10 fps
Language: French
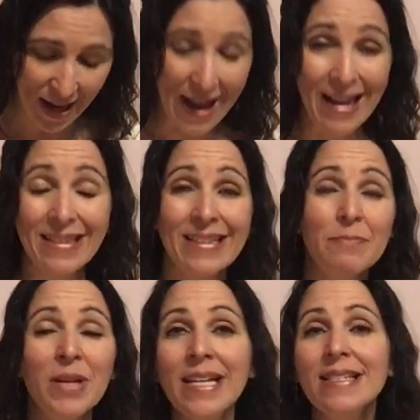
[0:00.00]
à
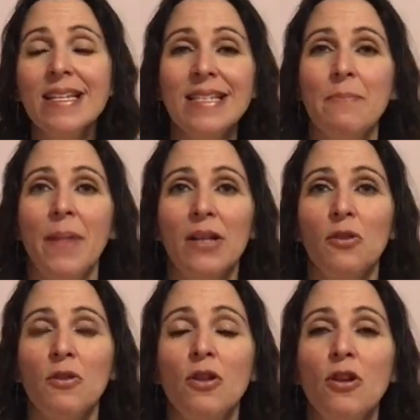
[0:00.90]
briser ces
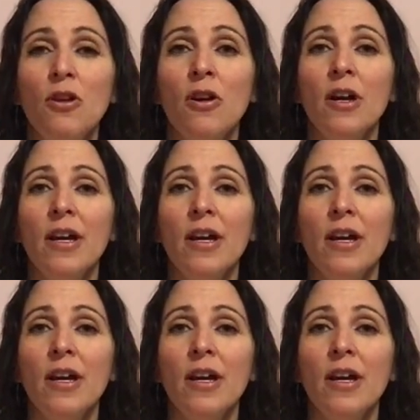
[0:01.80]
patterns-là.